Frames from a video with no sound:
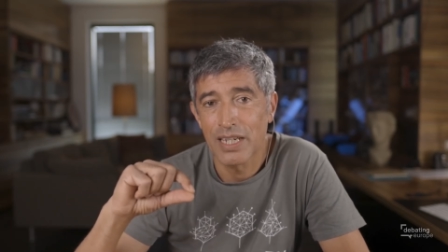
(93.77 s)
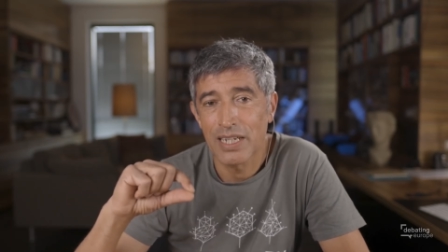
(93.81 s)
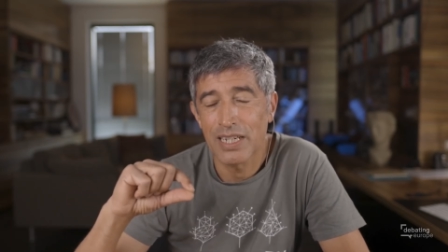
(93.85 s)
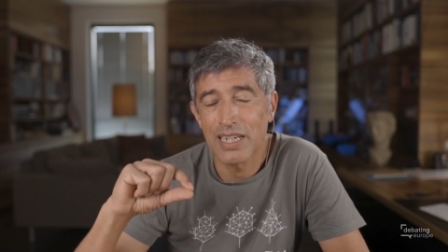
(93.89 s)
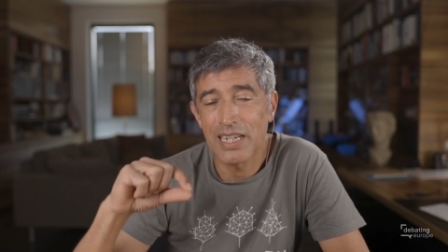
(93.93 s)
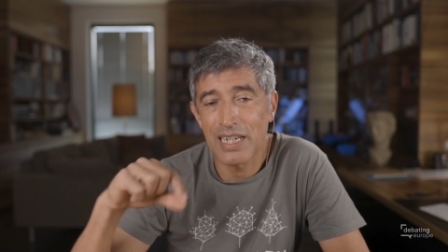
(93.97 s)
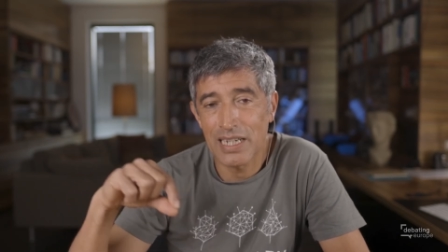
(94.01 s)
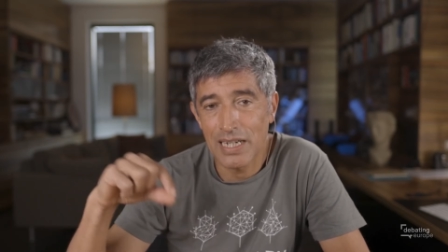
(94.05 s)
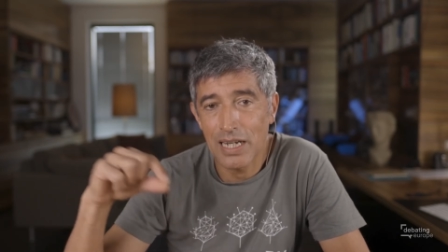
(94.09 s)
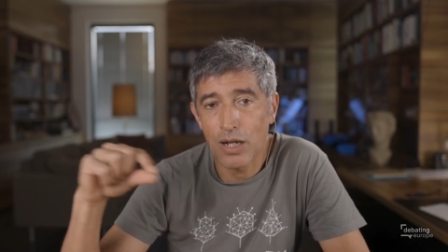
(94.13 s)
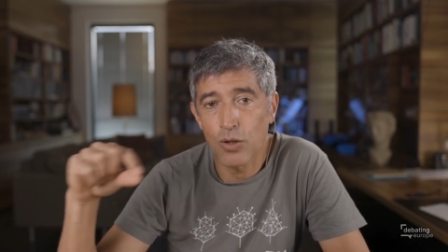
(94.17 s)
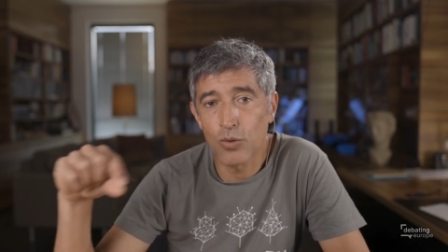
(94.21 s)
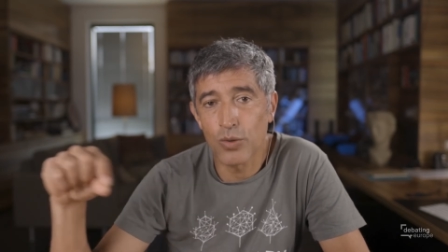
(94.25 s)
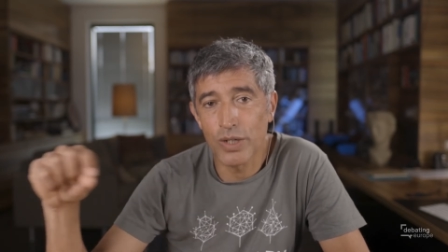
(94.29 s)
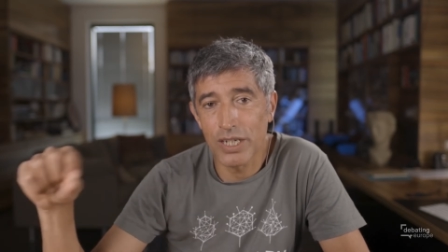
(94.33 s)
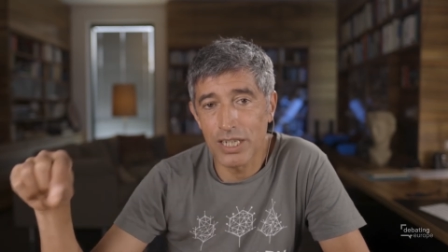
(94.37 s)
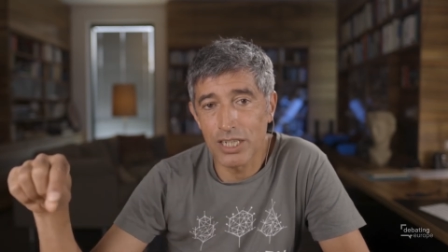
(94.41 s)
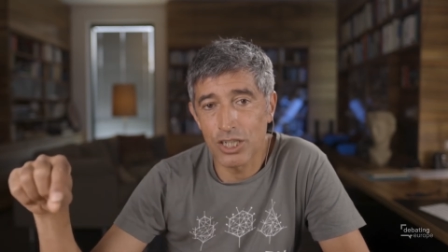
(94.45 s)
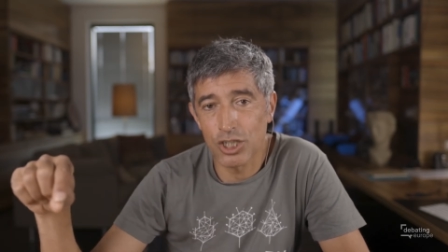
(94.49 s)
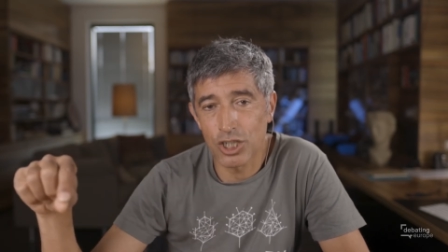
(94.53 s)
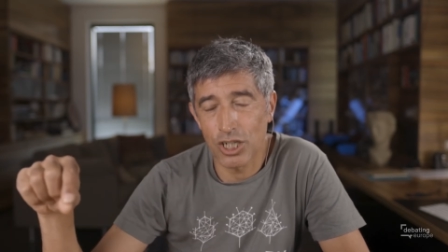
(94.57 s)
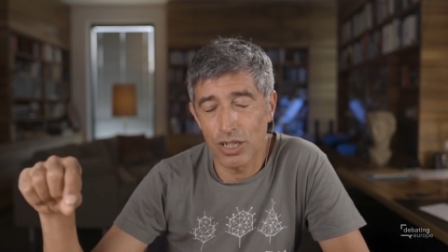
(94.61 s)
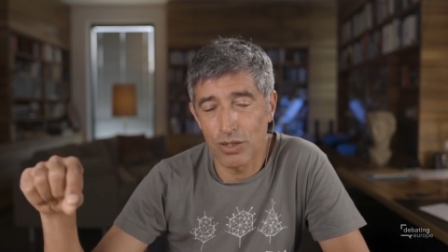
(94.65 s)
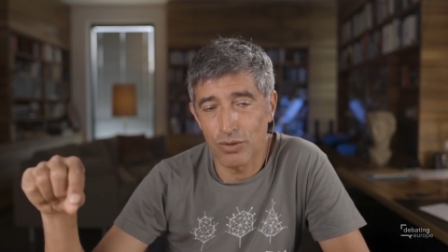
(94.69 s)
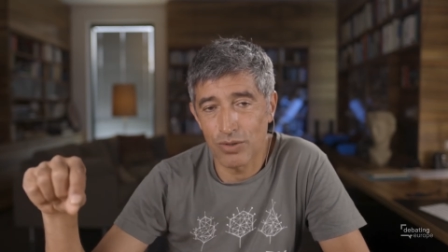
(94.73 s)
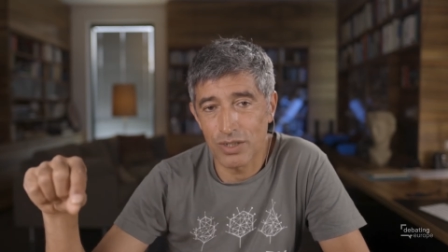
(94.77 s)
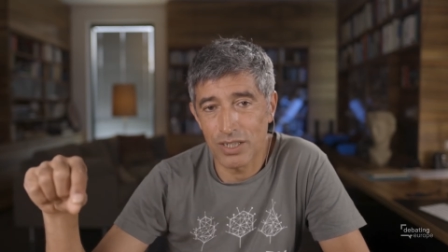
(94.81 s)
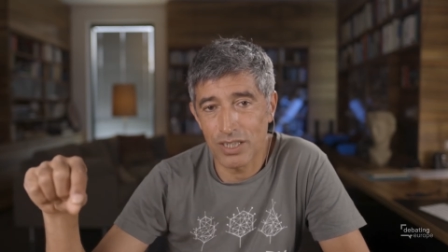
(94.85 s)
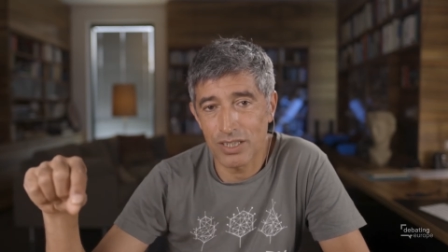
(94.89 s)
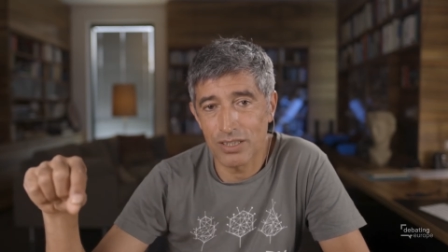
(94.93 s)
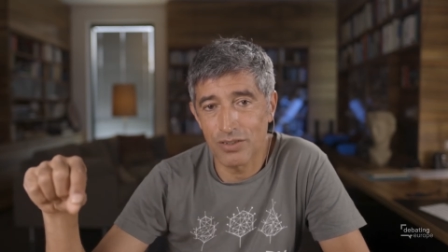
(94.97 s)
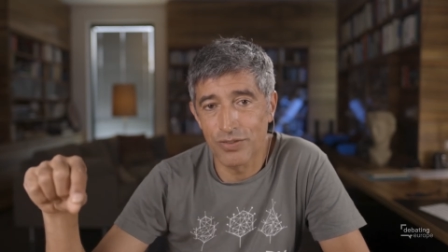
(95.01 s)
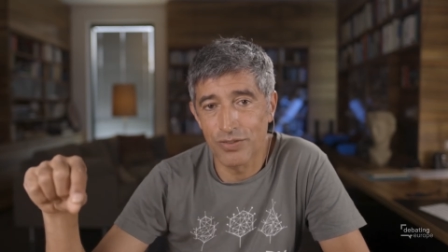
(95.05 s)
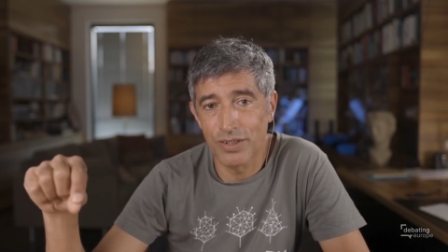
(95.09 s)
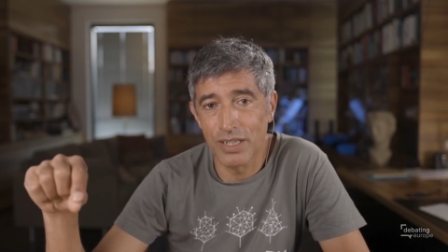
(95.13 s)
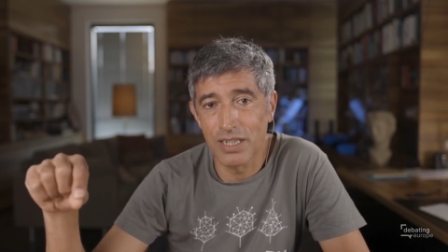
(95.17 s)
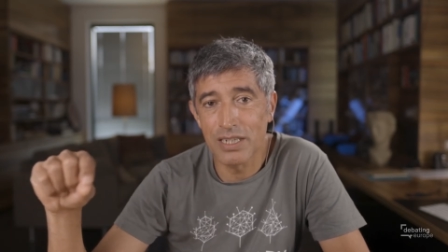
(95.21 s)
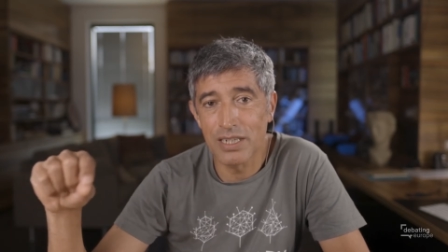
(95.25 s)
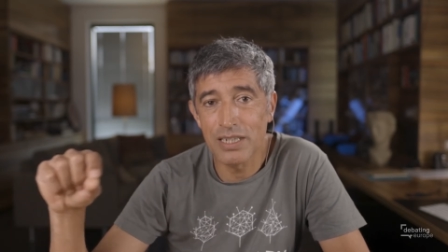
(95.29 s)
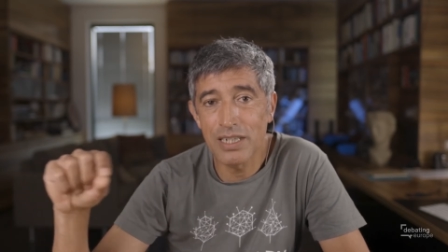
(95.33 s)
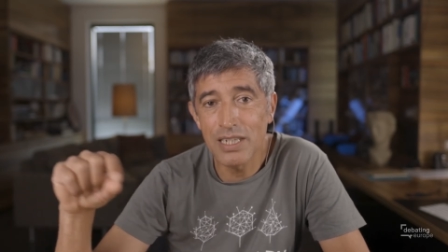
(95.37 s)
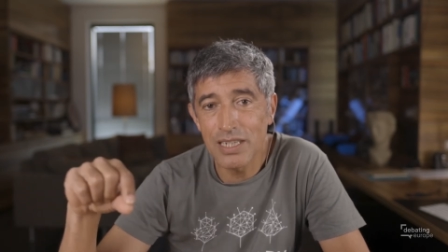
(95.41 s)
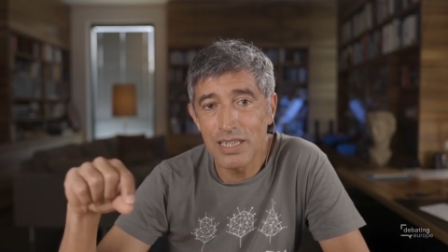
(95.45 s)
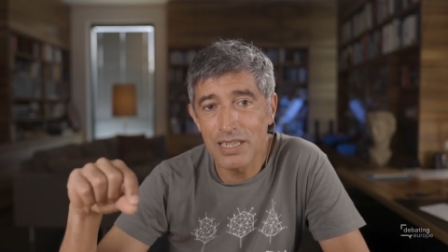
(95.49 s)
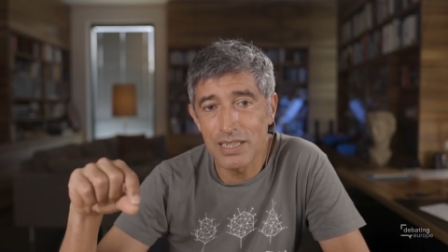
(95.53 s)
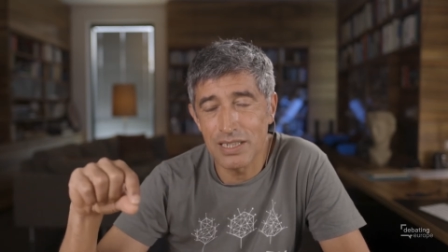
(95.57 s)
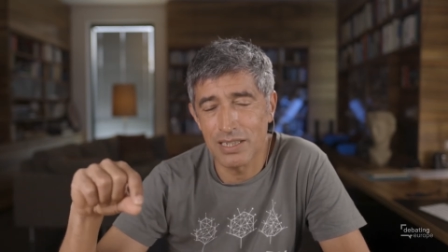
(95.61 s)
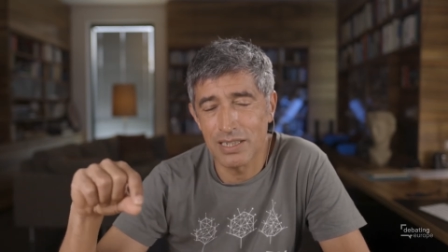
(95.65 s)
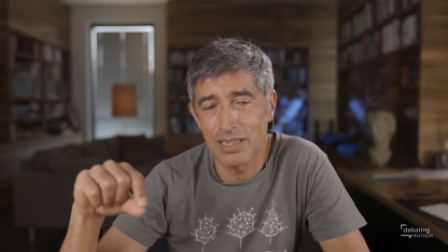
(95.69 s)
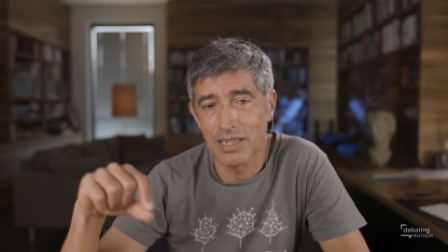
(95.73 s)
genau hinschauen, dass wir
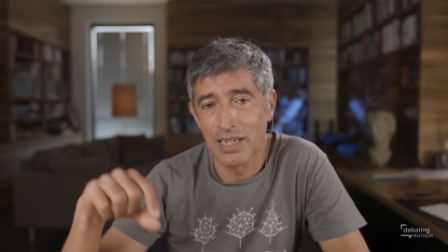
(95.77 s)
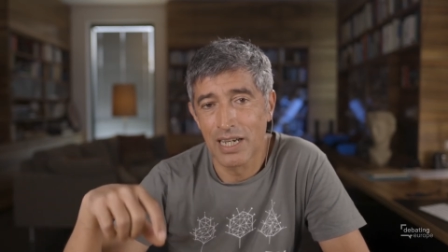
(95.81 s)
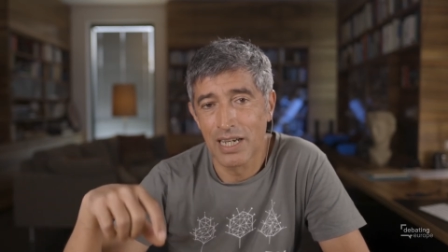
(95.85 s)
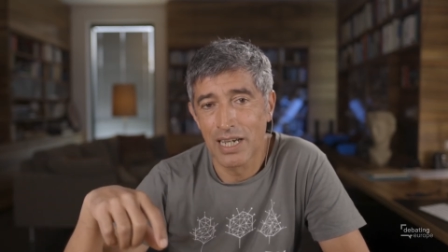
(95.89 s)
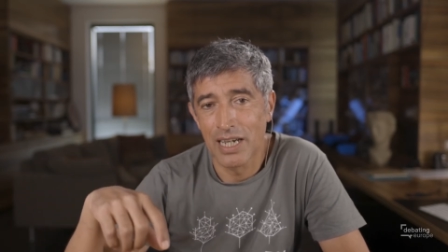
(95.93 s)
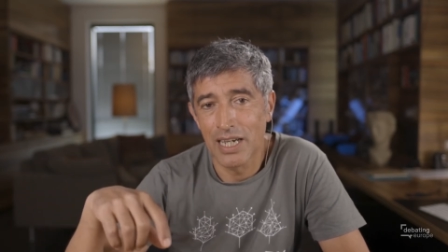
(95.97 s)
nicht